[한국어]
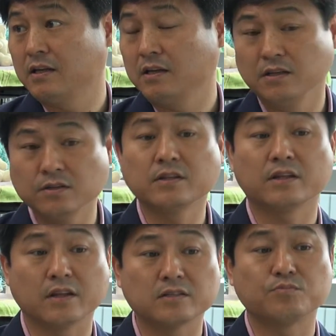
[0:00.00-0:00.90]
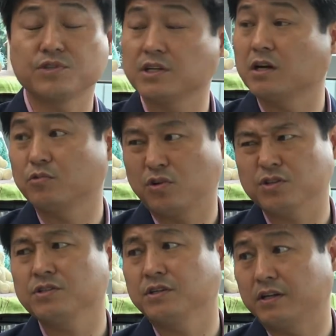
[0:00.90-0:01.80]
이런 데 대한 이제 불신감도
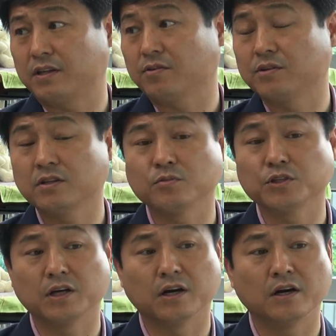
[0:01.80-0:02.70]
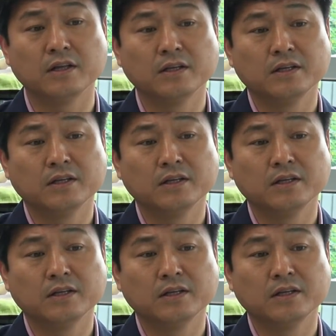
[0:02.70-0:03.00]
커지는 것 같아요. 그러다 보니까